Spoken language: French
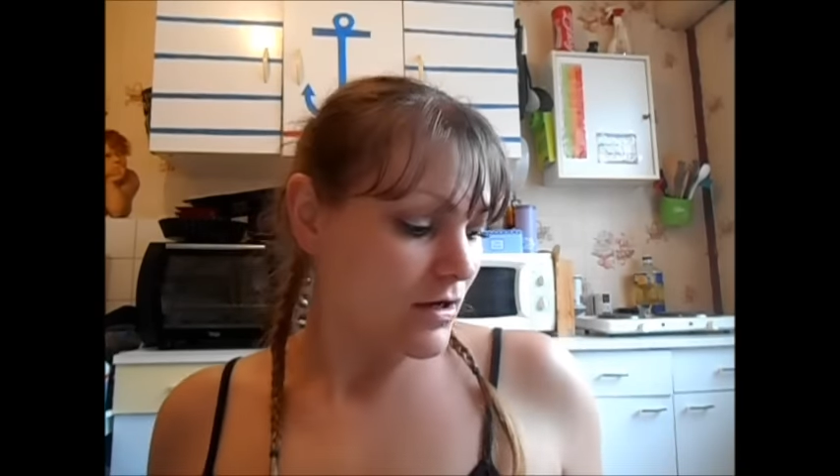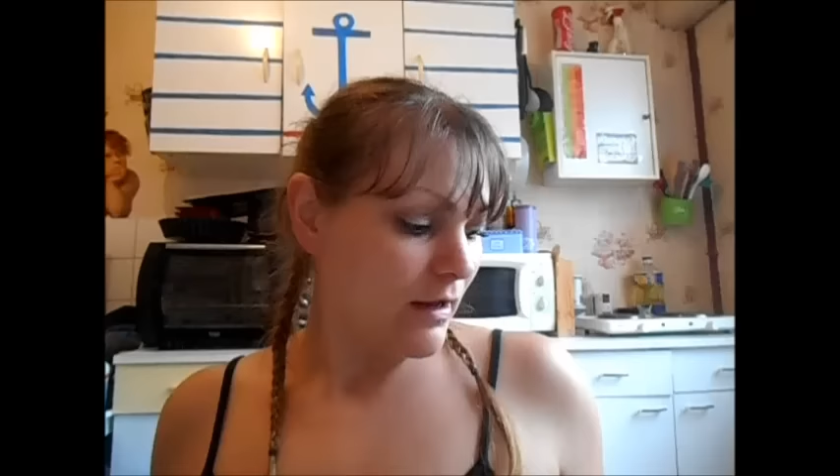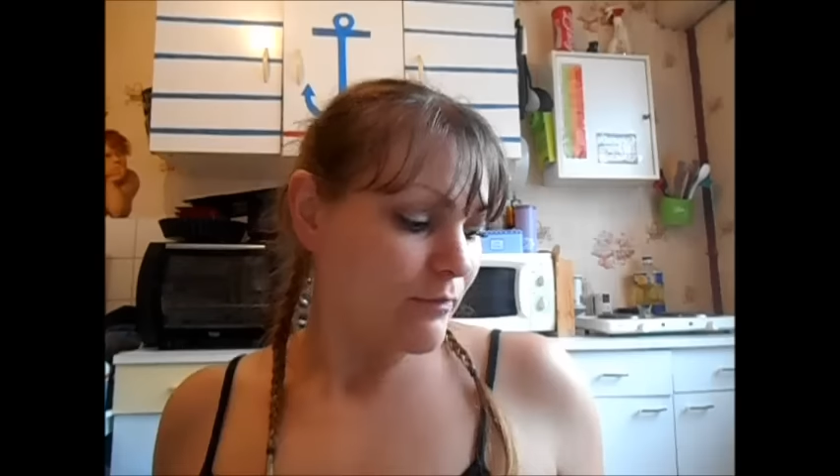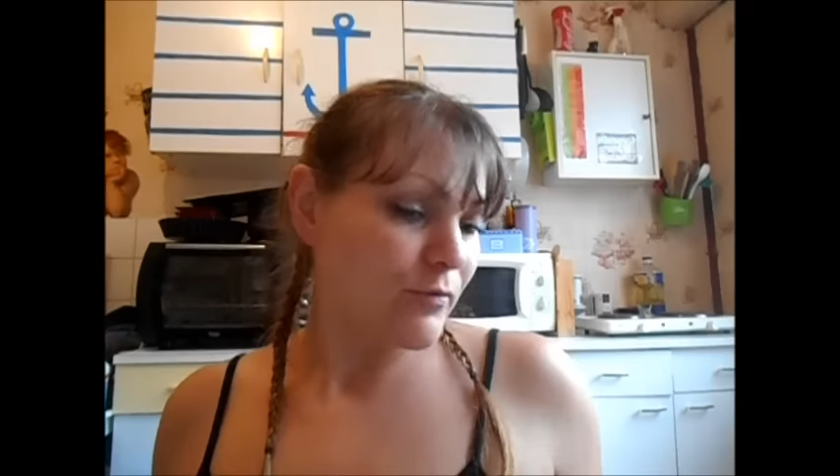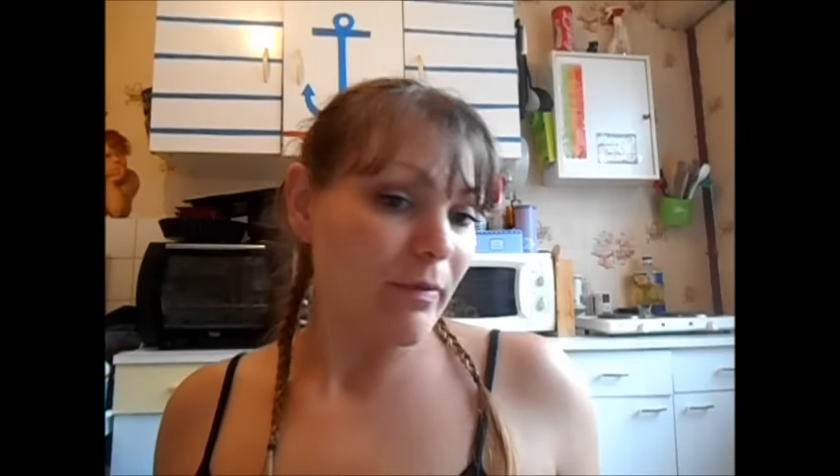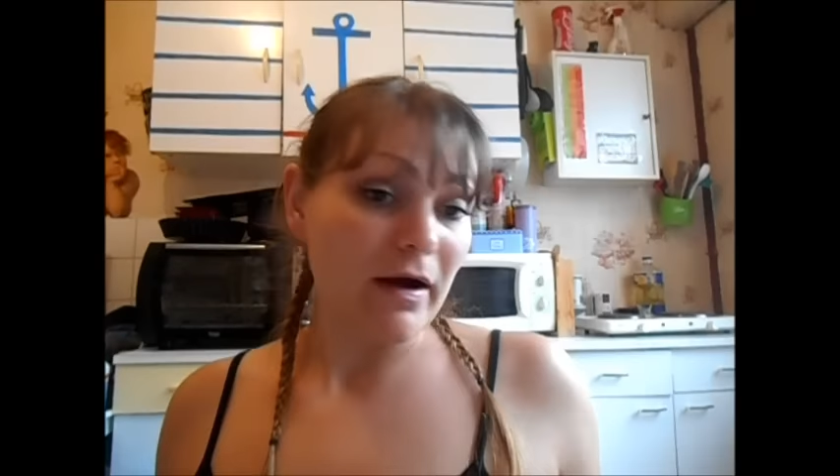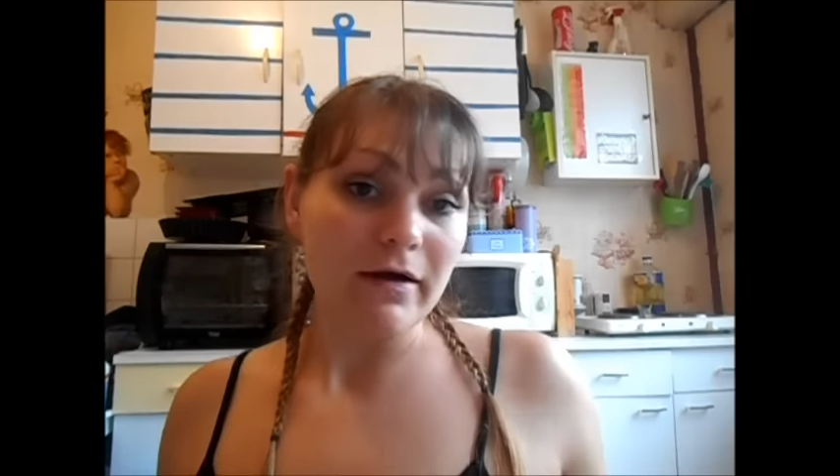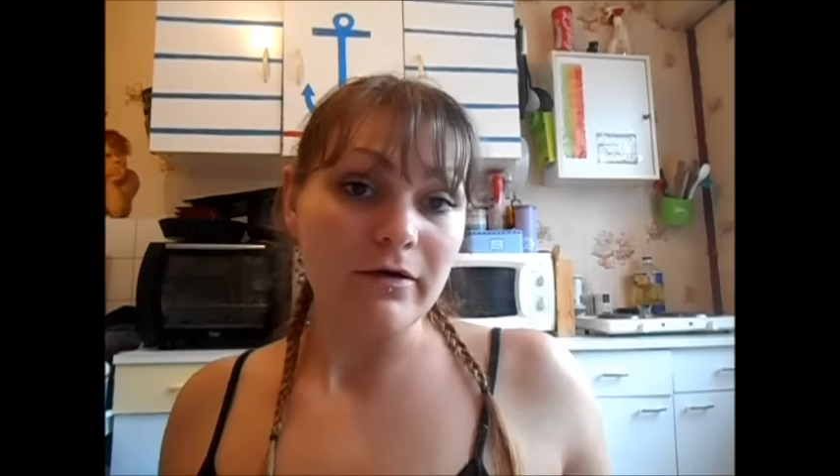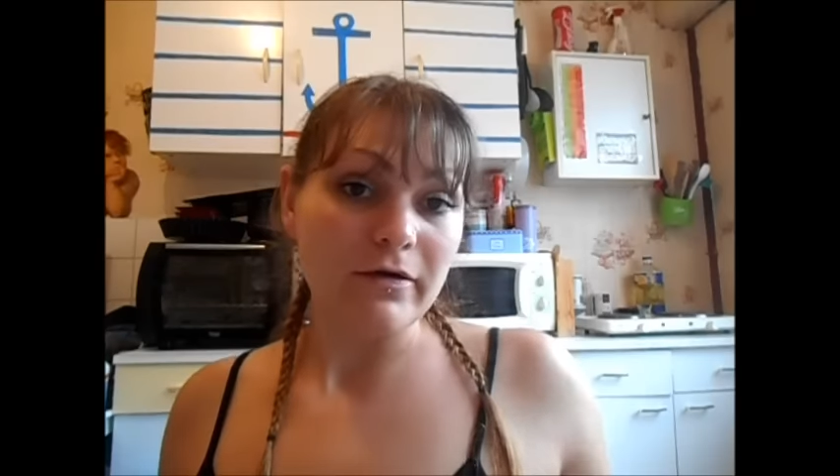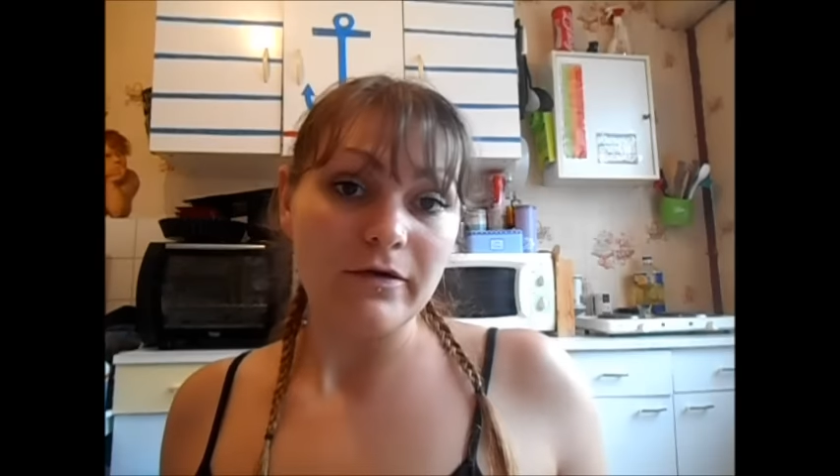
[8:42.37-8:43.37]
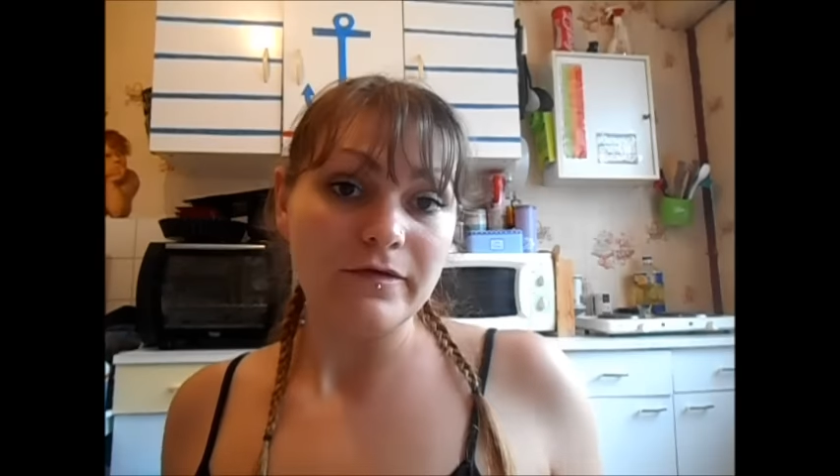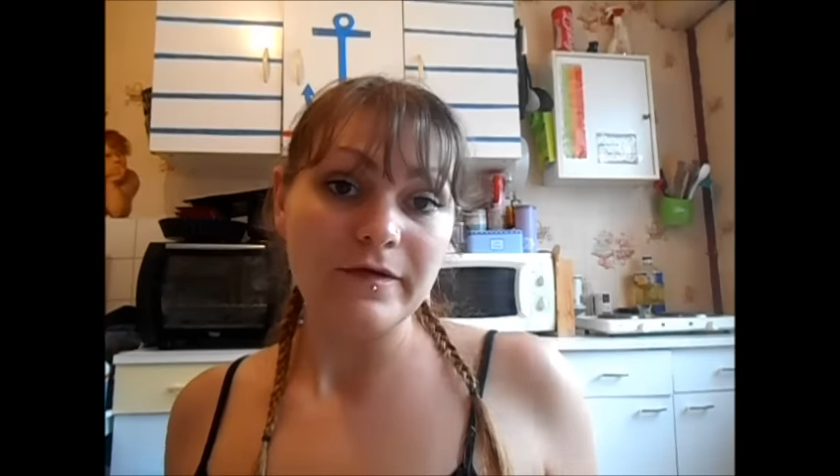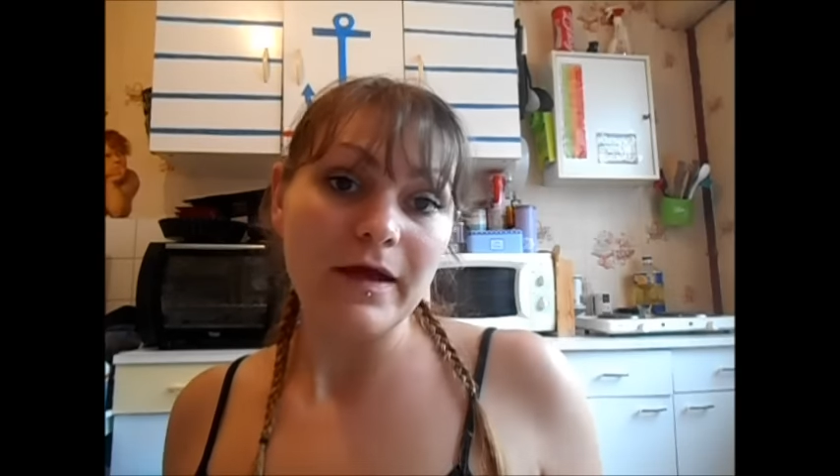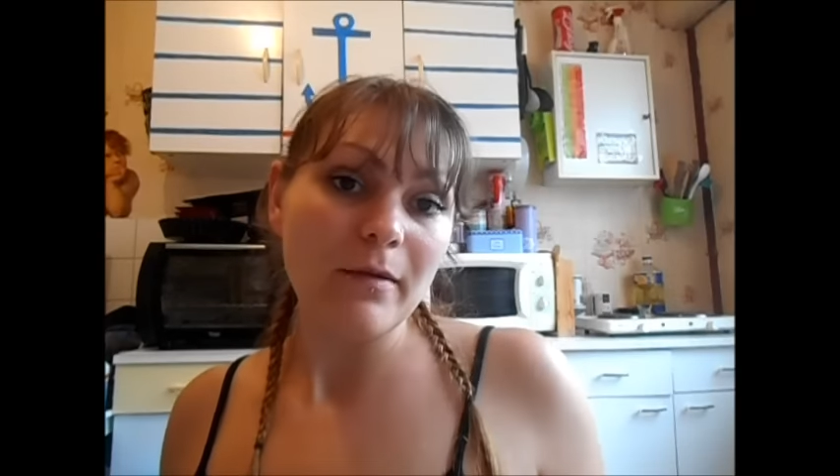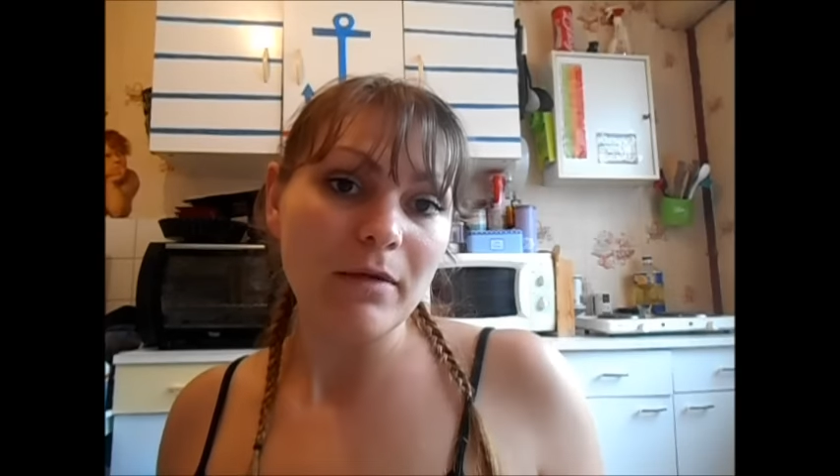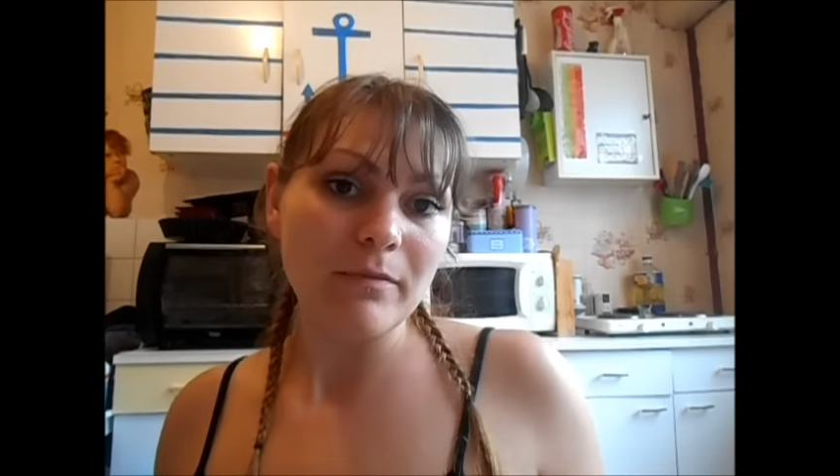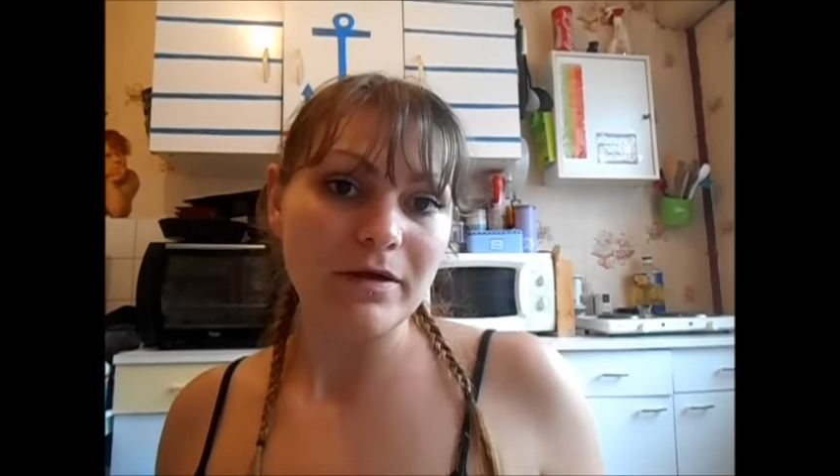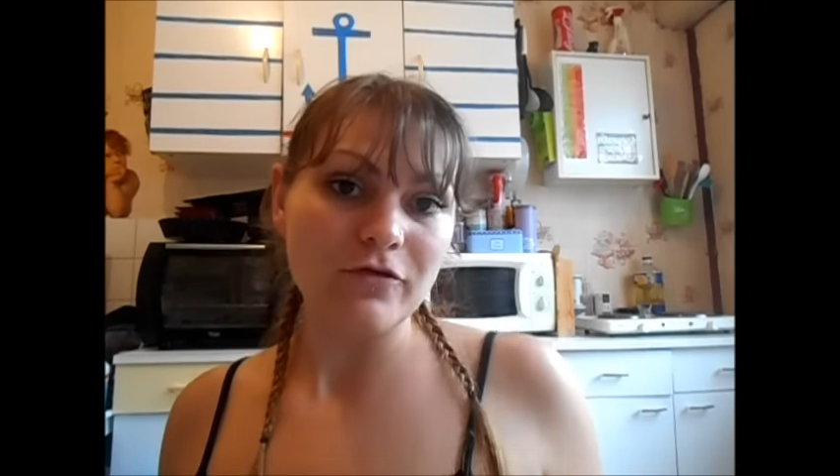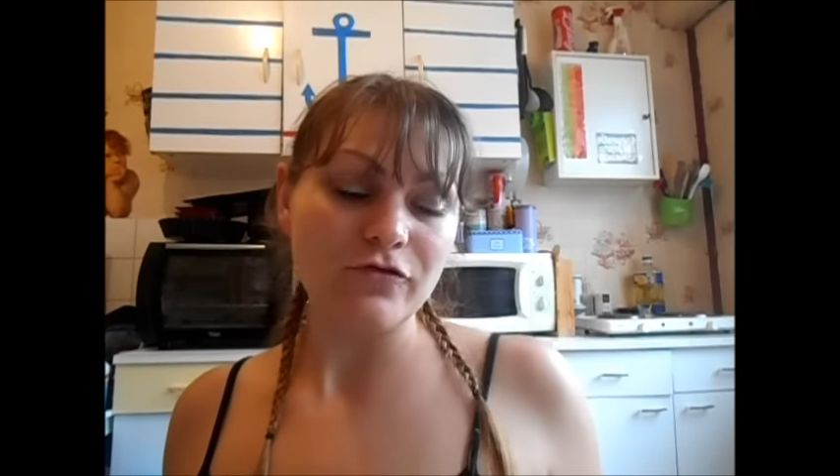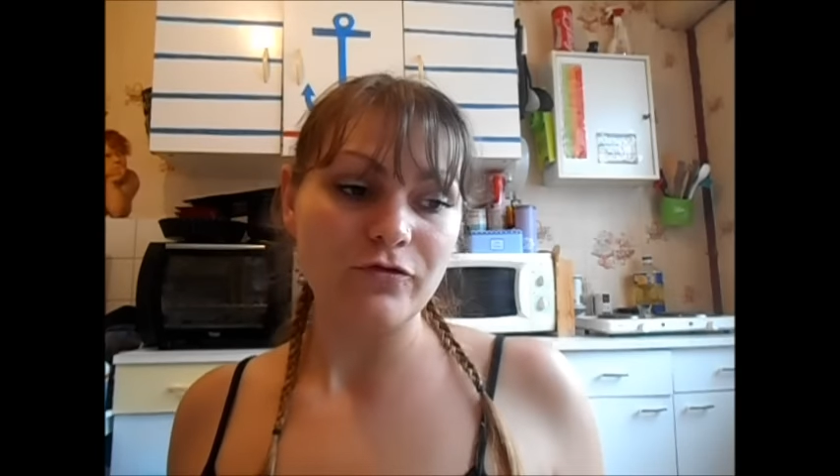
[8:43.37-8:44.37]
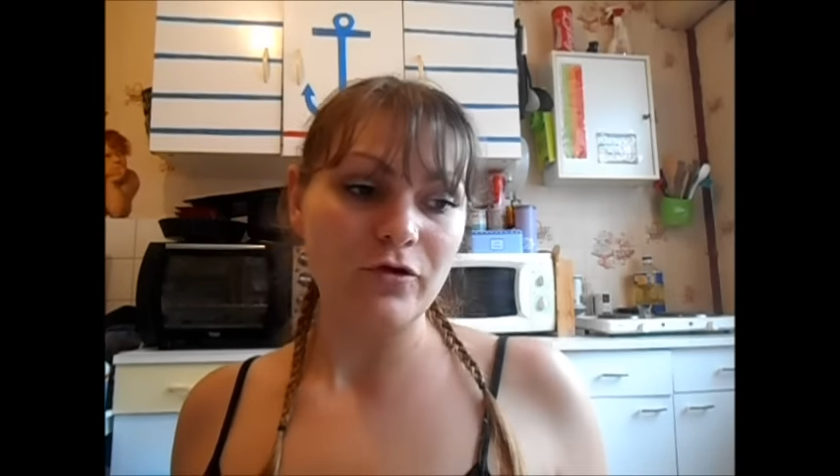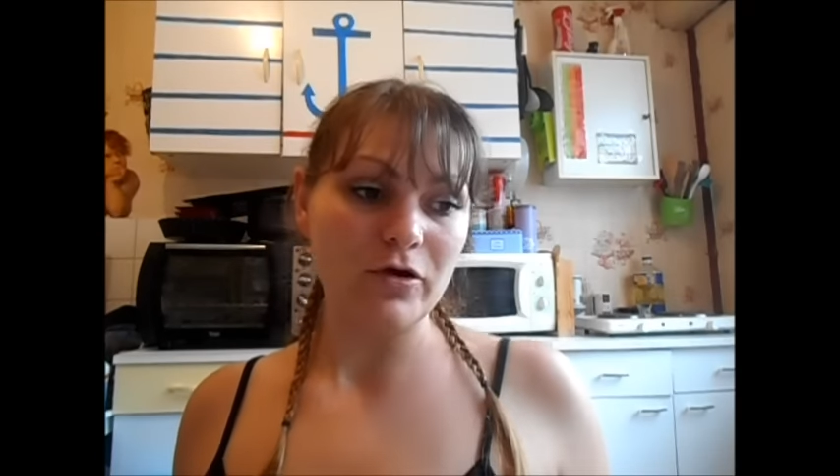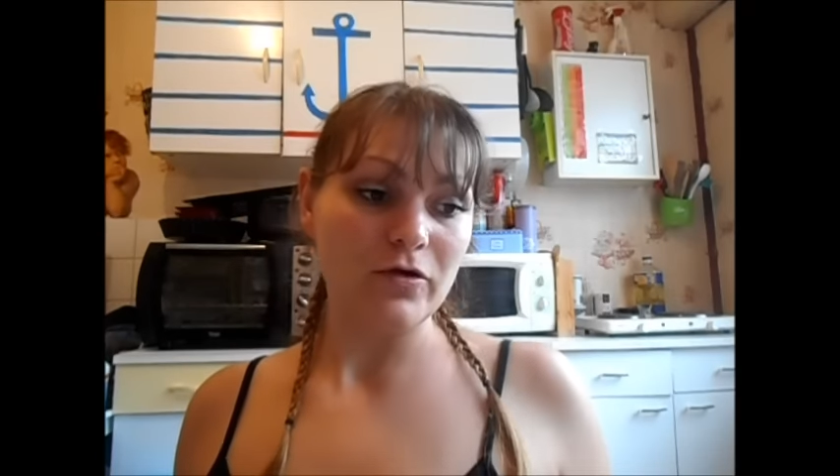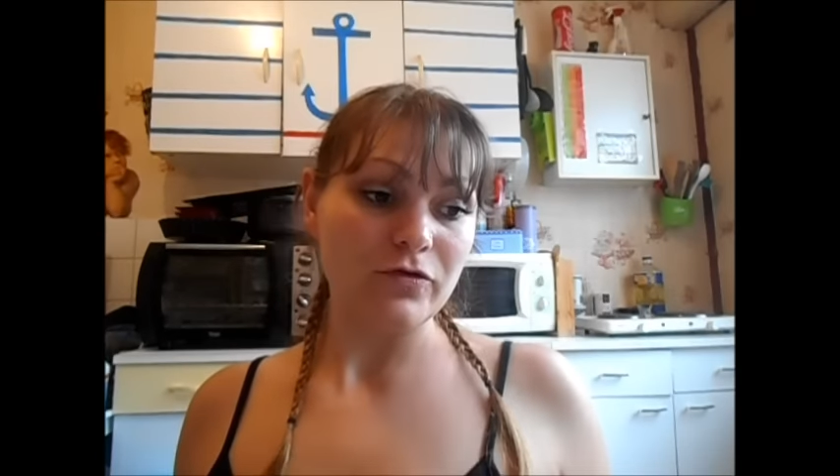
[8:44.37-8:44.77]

la plupart euh, DM hein, bien sûr,